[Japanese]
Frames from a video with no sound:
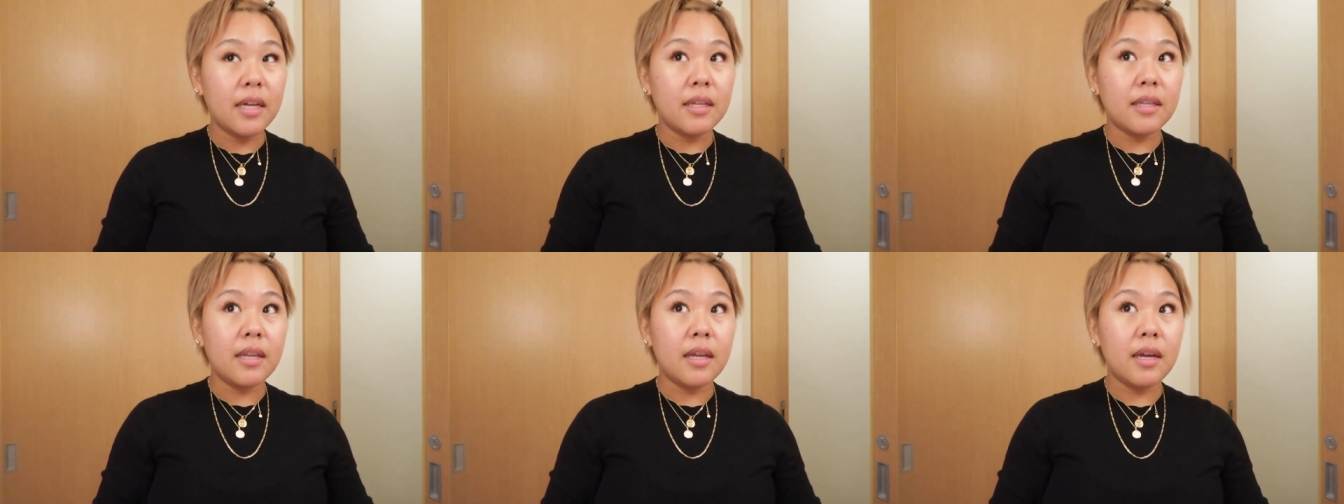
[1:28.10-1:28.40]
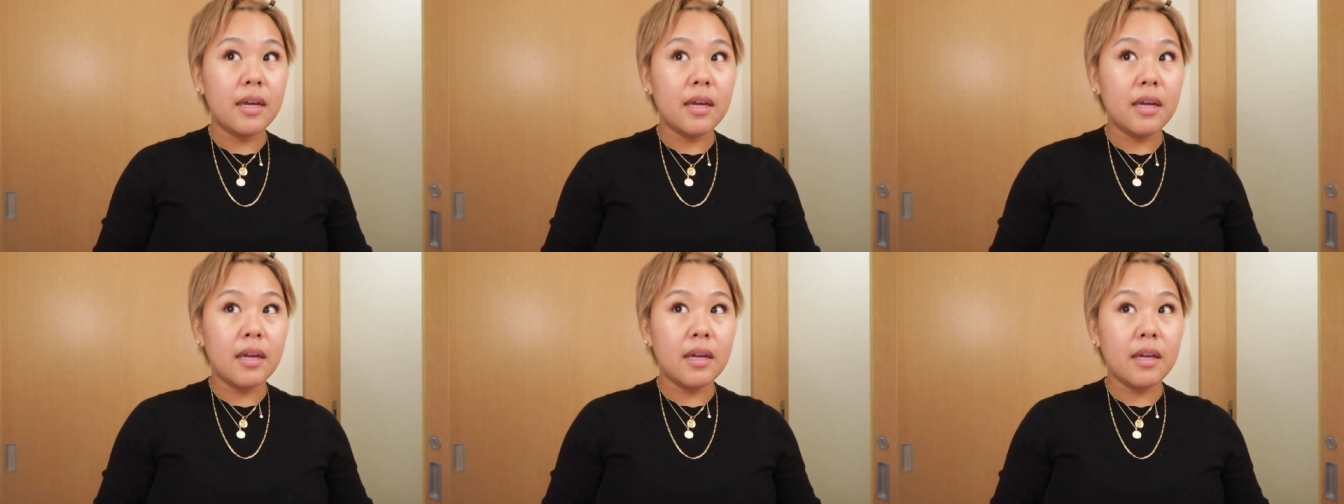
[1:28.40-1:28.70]

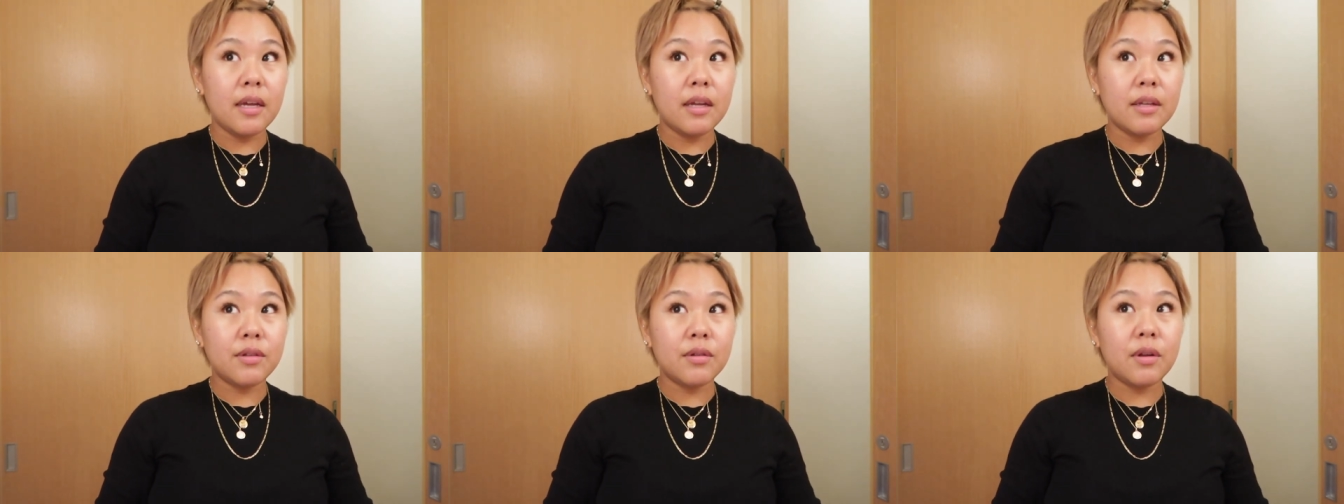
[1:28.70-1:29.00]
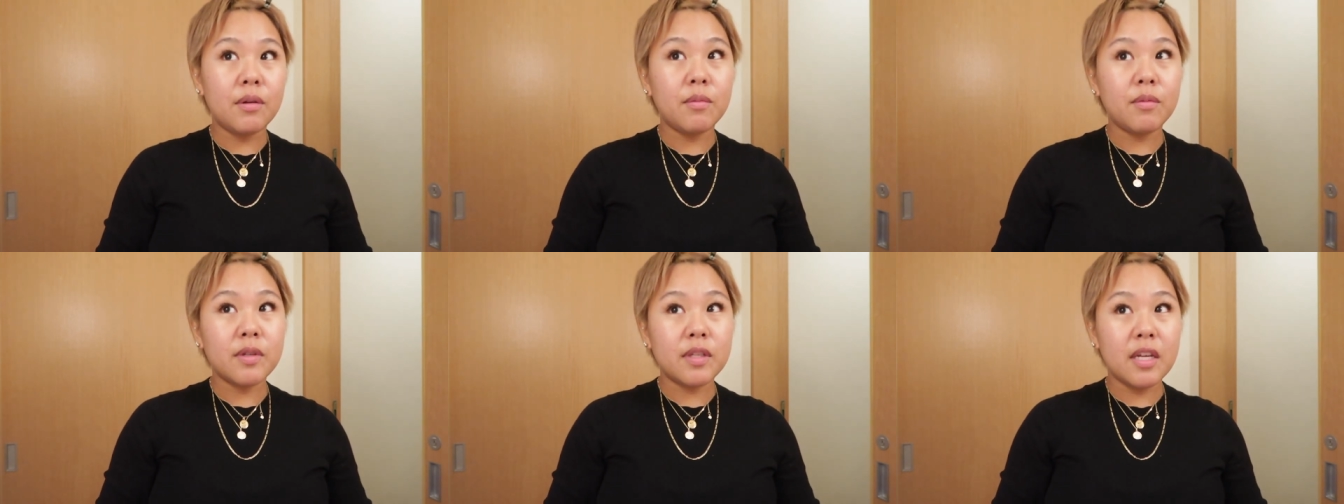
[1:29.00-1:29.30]
でそ
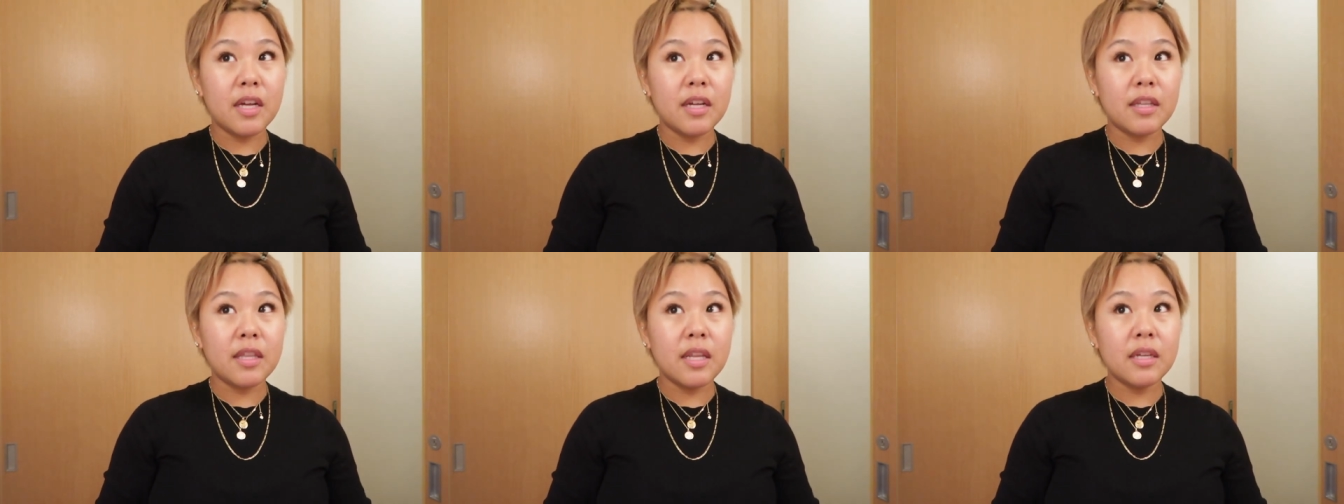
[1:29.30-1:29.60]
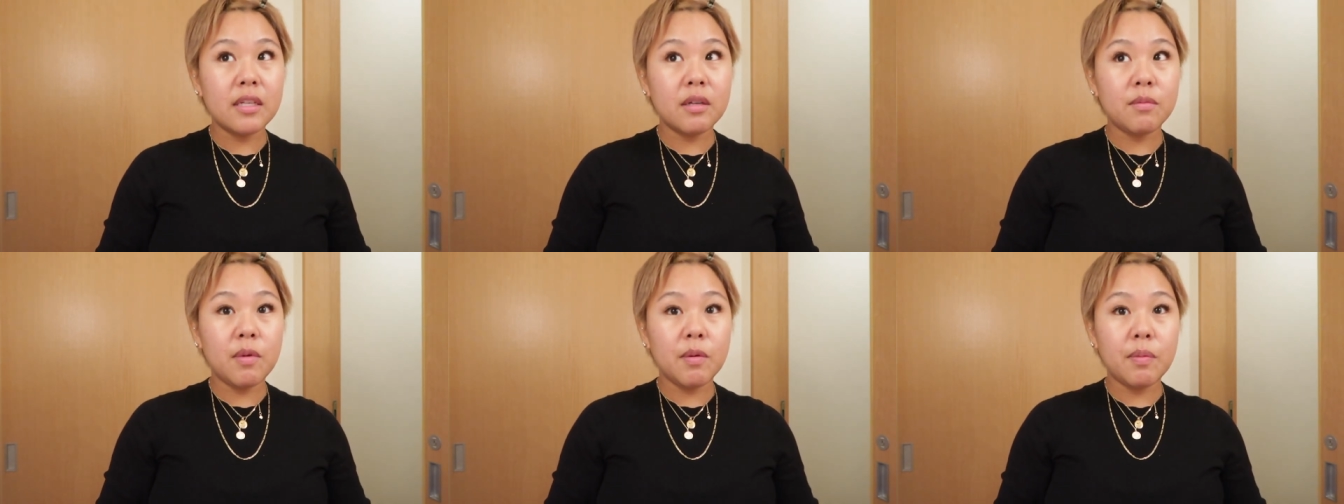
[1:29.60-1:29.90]
れもさ
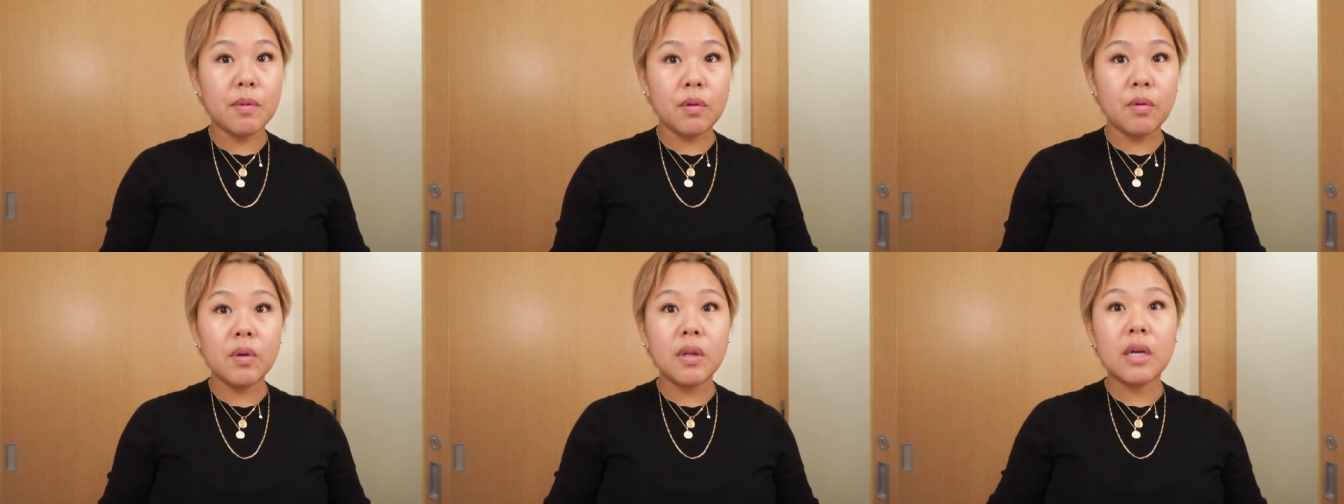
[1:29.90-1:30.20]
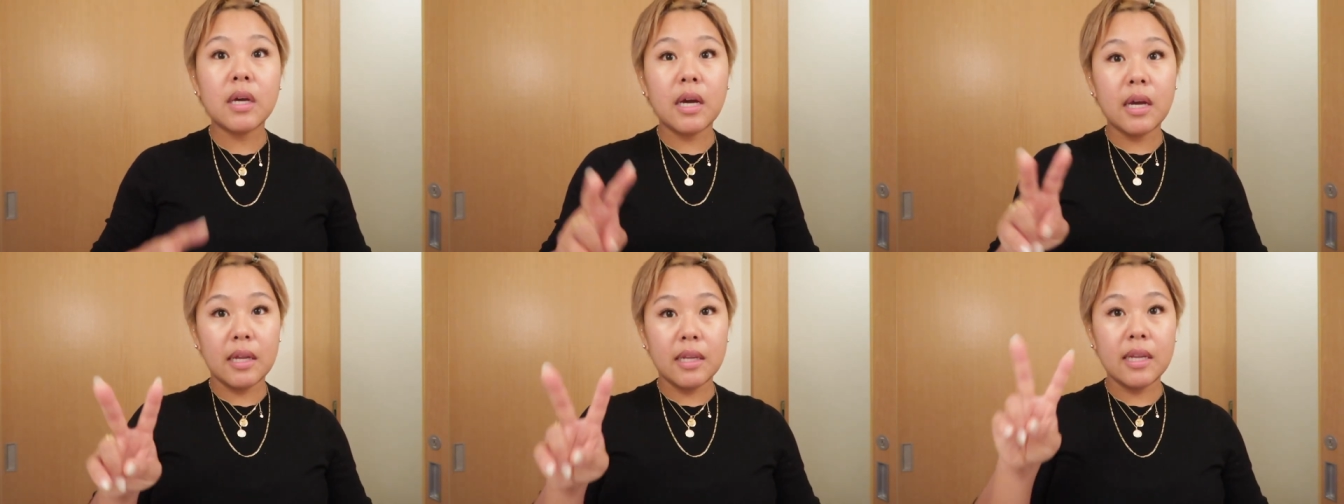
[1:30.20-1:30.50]
電車もやっぱ乗
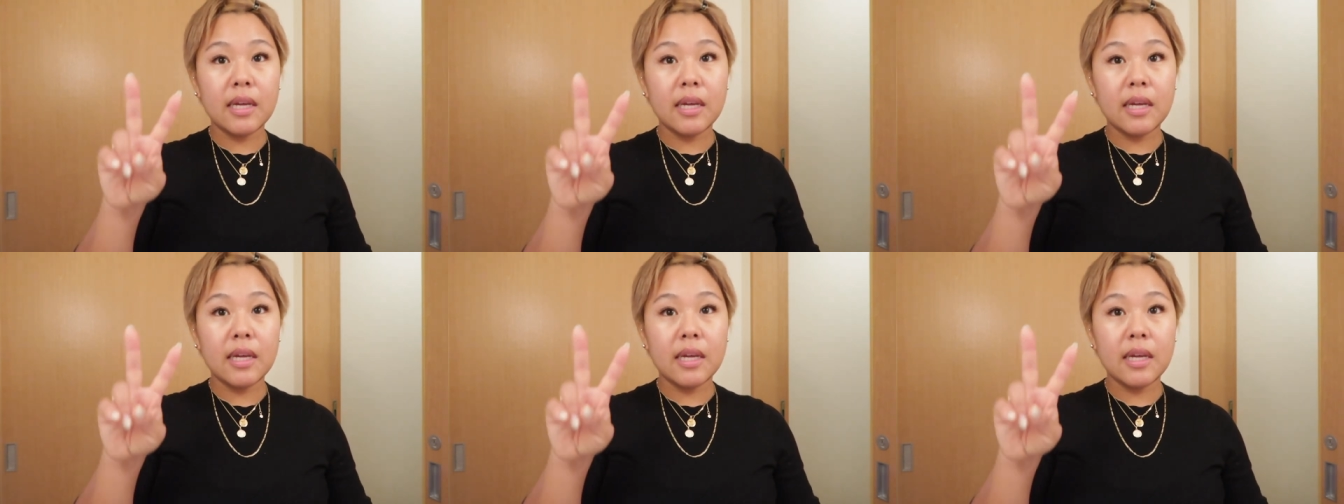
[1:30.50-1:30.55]
り換